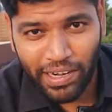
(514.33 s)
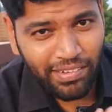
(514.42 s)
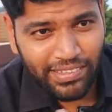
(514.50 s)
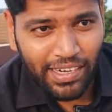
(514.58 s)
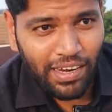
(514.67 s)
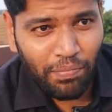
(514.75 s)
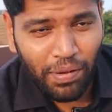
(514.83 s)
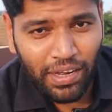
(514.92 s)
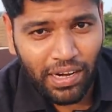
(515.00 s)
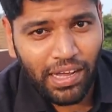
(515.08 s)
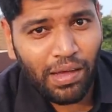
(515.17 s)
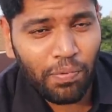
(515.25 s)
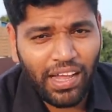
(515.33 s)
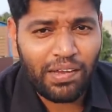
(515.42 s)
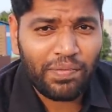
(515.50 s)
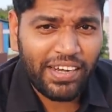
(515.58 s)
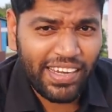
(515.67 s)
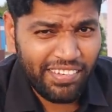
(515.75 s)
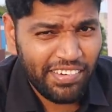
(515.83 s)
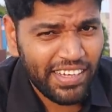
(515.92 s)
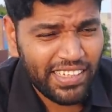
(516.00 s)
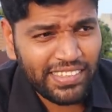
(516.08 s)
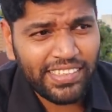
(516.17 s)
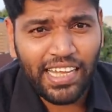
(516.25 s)
பென்ட்ரைவ்ஸ் எல்லாம் பார்க்குறாங்க அப்புறம் அதுக்கு முன்னாடி டிவிடி
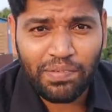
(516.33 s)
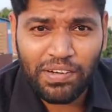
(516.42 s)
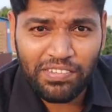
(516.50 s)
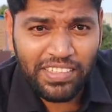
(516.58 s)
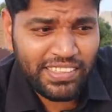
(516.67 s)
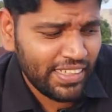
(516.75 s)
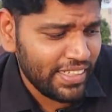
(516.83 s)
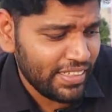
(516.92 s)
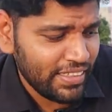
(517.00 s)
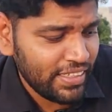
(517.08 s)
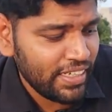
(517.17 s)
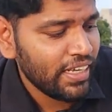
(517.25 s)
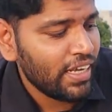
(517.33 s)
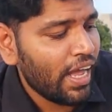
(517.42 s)
இருந்துச்சு அதுக்கு முன்னாடி விசிடி இருந்துச்சு